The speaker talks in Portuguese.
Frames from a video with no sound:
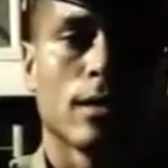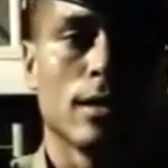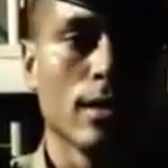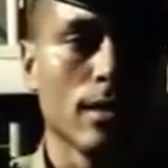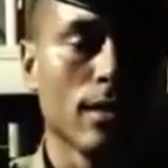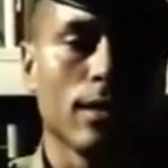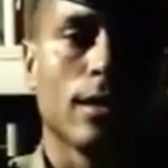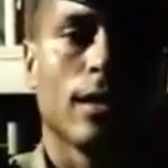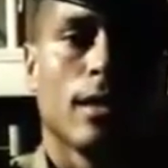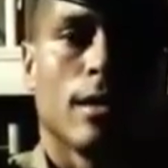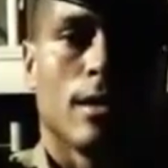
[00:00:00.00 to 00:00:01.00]

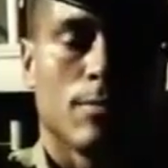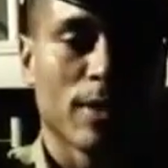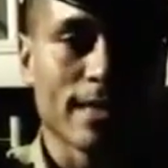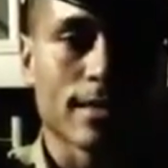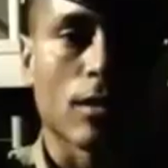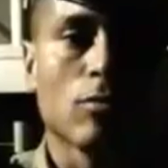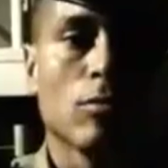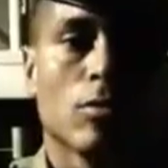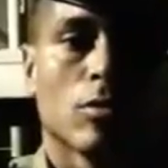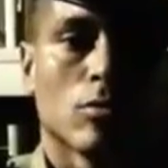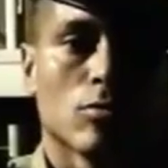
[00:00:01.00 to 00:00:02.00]
e prisão
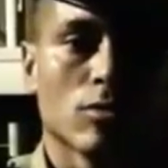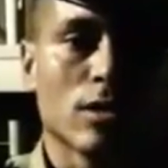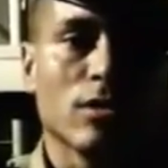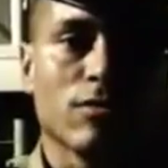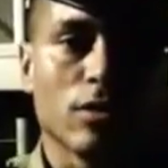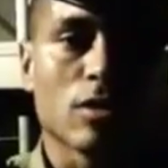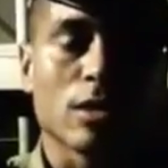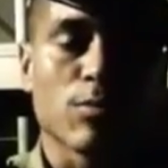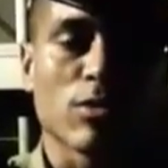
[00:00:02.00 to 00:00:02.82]
dos indivíduos